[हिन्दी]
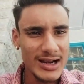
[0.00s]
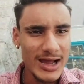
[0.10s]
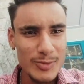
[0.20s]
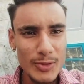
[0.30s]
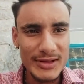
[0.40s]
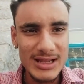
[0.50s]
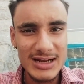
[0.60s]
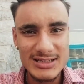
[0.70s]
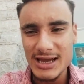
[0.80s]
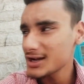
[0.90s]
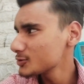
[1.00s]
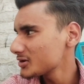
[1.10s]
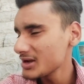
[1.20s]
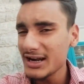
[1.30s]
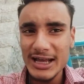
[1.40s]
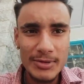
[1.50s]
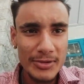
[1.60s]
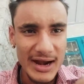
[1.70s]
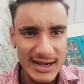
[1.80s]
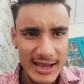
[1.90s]
फंडा आपको पता लग जाएगा तो अभी अड्डे पे
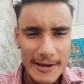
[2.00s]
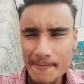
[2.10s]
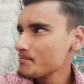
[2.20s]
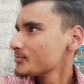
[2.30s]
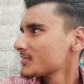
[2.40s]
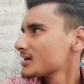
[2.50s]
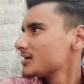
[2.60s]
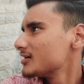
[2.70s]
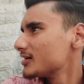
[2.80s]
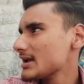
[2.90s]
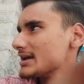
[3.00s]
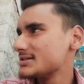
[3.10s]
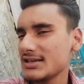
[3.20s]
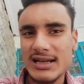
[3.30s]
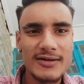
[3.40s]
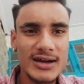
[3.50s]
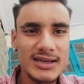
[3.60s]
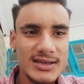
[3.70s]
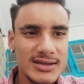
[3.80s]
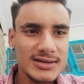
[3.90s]
बैठे हैं और यही सीन है
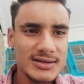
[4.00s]
भाई